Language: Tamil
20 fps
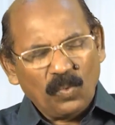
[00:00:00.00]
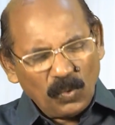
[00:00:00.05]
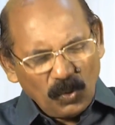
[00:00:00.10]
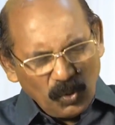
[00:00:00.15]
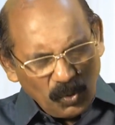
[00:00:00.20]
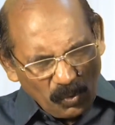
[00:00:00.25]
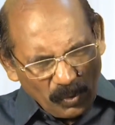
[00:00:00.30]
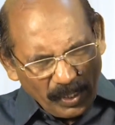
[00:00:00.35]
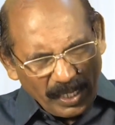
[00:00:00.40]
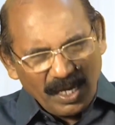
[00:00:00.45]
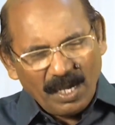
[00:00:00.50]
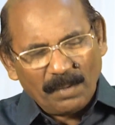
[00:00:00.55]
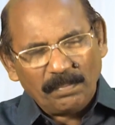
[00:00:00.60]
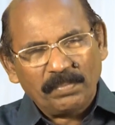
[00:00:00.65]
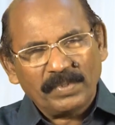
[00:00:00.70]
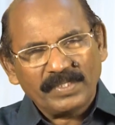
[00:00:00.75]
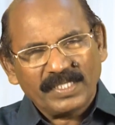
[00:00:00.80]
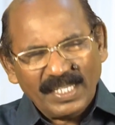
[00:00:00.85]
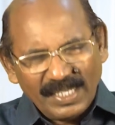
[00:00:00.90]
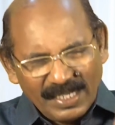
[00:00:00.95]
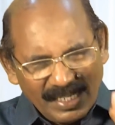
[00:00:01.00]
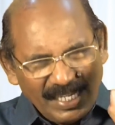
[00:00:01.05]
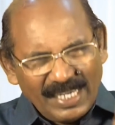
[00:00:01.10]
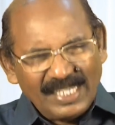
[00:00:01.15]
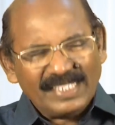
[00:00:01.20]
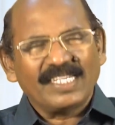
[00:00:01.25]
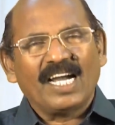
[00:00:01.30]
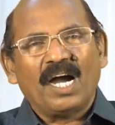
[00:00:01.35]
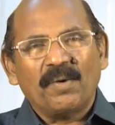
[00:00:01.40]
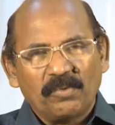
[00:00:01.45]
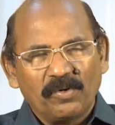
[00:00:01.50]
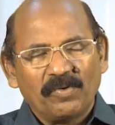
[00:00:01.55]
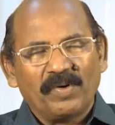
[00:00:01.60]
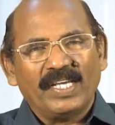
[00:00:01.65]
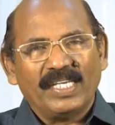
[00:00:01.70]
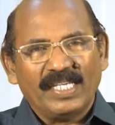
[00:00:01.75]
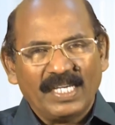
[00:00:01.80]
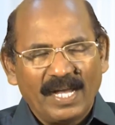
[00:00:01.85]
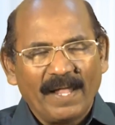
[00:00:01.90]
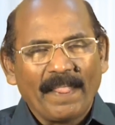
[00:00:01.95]
உன்னுடைய அப்பத்தை நீ
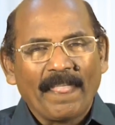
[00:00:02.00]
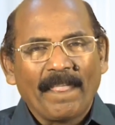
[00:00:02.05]
சாப்பிடுவாய்யா